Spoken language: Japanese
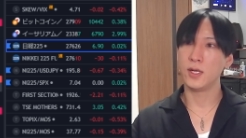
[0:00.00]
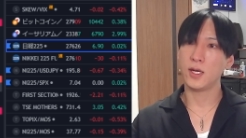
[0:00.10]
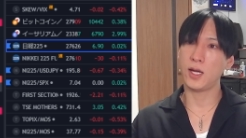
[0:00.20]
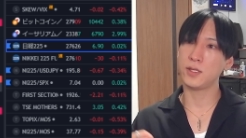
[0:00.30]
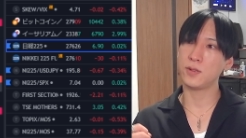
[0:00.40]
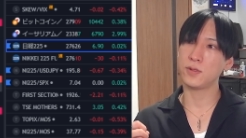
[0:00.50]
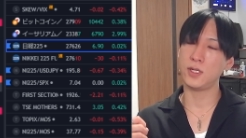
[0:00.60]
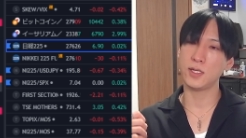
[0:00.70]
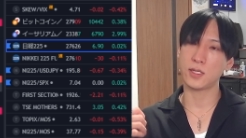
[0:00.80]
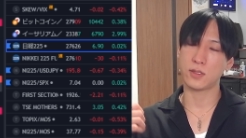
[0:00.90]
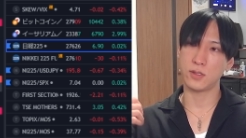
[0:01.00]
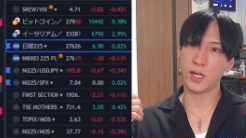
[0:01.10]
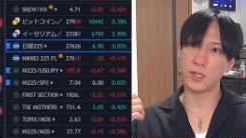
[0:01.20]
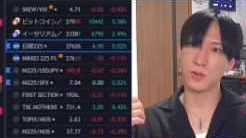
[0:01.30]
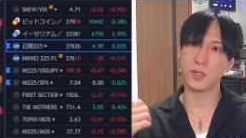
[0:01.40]
配当金額、
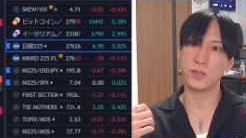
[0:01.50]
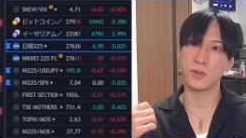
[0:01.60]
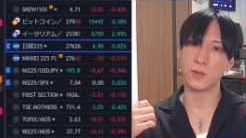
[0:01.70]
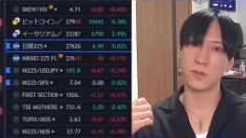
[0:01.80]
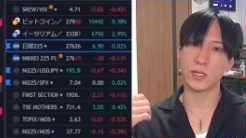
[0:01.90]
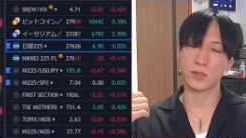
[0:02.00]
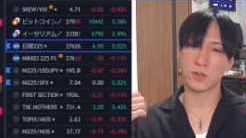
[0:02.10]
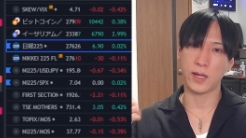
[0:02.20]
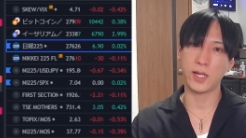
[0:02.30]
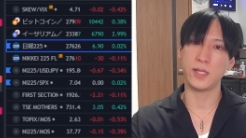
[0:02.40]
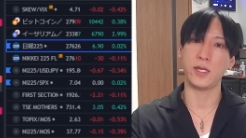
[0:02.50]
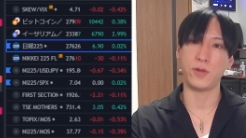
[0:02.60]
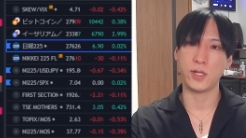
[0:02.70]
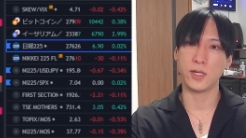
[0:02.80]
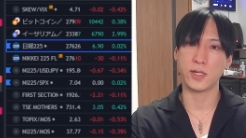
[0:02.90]
配当金相当額ちょっと払わないといけ
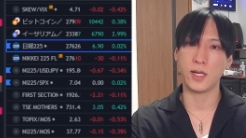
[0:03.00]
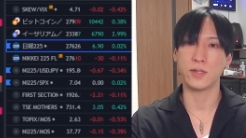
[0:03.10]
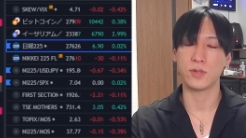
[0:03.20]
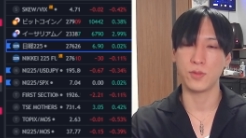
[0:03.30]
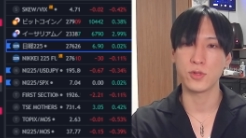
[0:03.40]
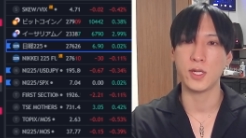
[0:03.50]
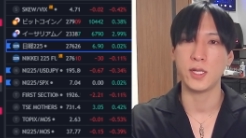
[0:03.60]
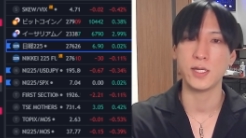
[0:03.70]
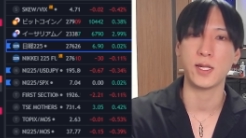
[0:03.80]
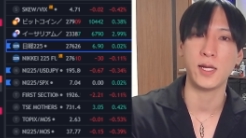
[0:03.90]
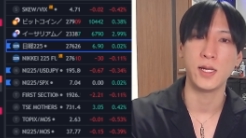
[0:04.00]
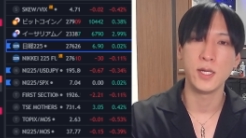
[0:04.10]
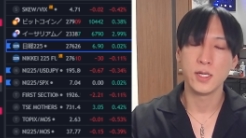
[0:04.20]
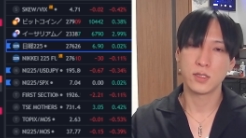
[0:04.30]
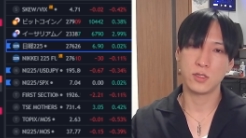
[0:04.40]
ないから、それもったいないから、
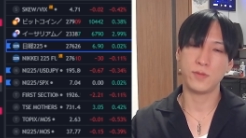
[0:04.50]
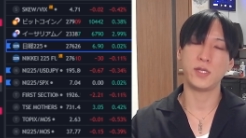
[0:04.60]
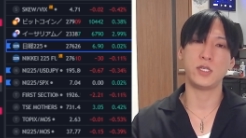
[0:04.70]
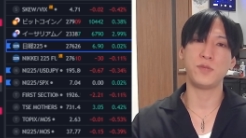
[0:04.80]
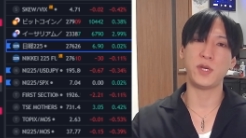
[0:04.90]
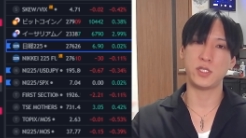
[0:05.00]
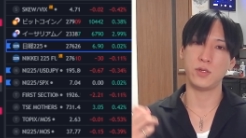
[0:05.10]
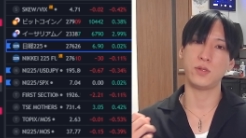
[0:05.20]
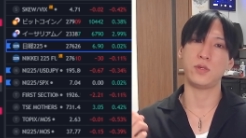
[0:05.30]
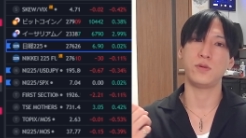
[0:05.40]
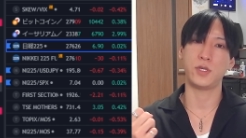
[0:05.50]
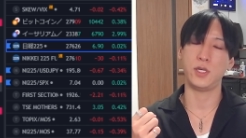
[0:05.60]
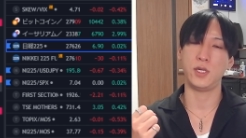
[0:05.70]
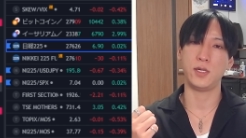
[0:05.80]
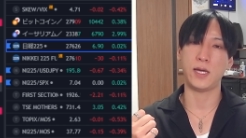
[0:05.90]
その前に手締まいしようという動
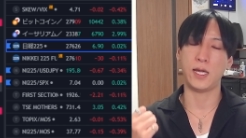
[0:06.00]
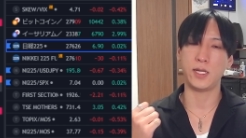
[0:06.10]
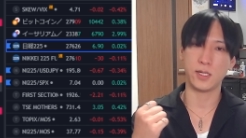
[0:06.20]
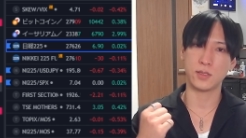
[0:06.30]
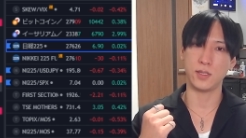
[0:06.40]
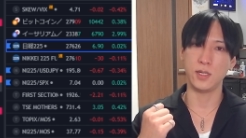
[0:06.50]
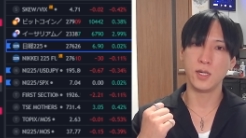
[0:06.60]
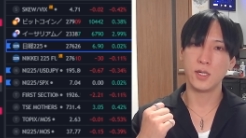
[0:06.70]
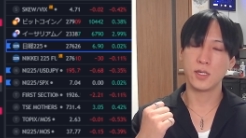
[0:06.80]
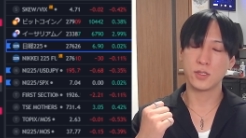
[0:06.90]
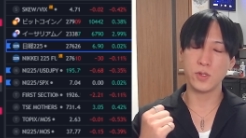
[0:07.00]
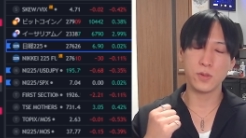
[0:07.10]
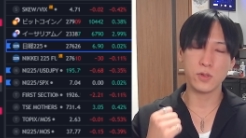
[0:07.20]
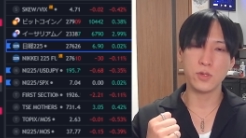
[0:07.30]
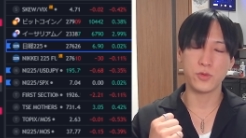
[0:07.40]
きが入りやすい。そういうと
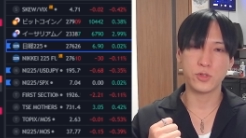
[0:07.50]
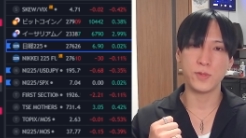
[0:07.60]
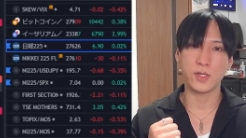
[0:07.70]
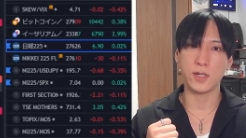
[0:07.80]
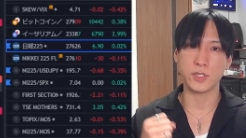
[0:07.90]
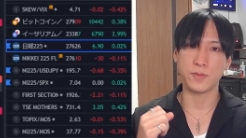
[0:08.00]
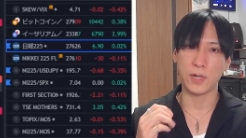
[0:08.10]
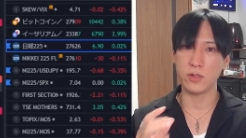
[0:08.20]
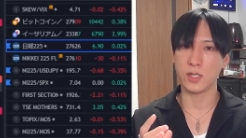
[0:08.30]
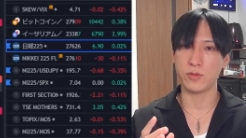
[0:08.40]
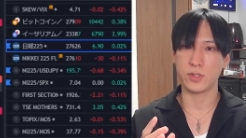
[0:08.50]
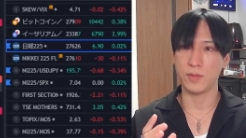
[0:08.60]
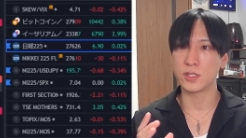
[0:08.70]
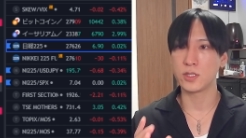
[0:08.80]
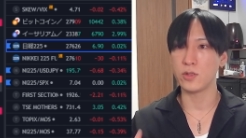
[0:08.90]
ころも含めて、やっぱしバリュー株って今
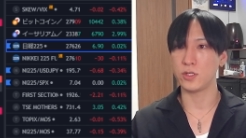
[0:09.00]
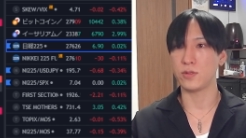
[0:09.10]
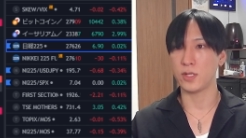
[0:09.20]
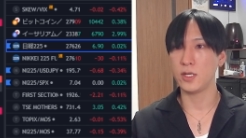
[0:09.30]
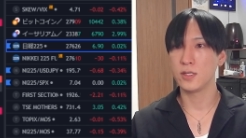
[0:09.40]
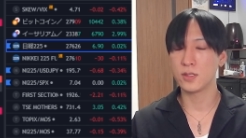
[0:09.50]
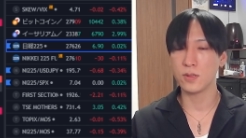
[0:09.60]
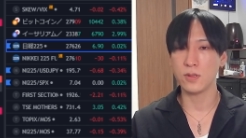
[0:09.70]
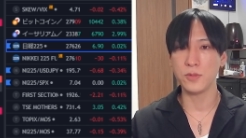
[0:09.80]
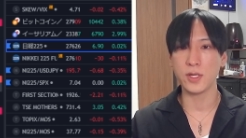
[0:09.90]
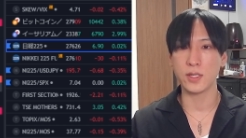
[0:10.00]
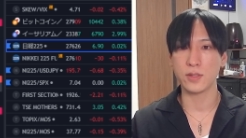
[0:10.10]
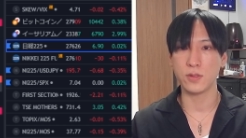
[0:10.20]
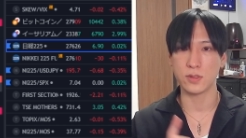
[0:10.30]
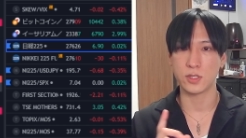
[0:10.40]
強いんですよね。そこもね、あの
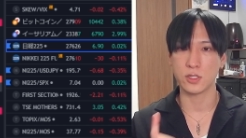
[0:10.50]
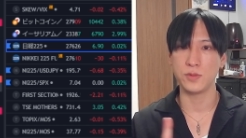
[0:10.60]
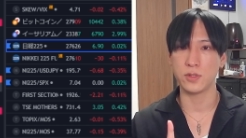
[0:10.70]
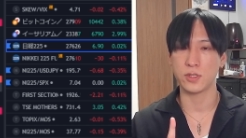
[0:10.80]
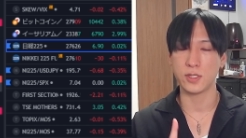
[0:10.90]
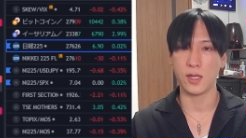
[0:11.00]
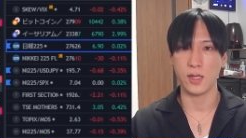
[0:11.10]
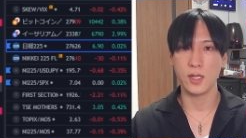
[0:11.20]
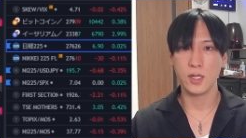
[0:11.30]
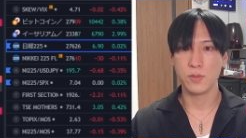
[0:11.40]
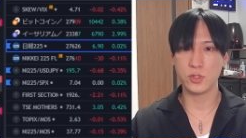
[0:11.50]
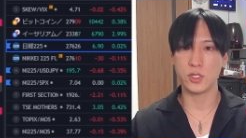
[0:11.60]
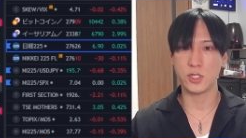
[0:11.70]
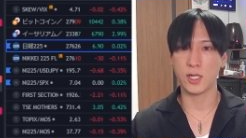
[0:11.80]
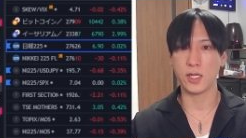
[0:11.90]
一つ仕組みとして、もし
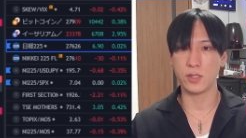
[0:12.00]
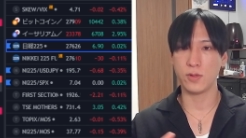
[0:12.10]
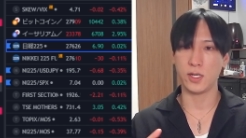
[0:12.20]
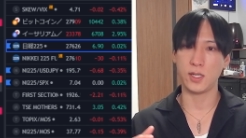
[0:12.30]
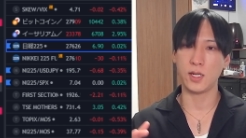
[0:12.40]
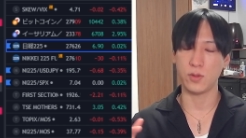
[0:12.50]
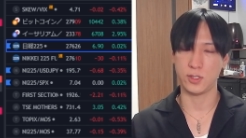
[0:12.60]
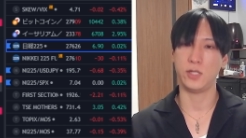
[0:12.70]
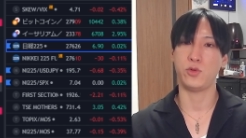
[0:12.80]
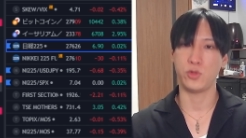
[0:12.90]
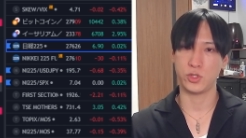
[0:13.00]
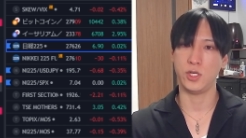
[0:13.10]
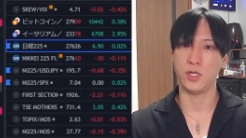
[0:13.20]
知らない人がいたら押さえておいてほし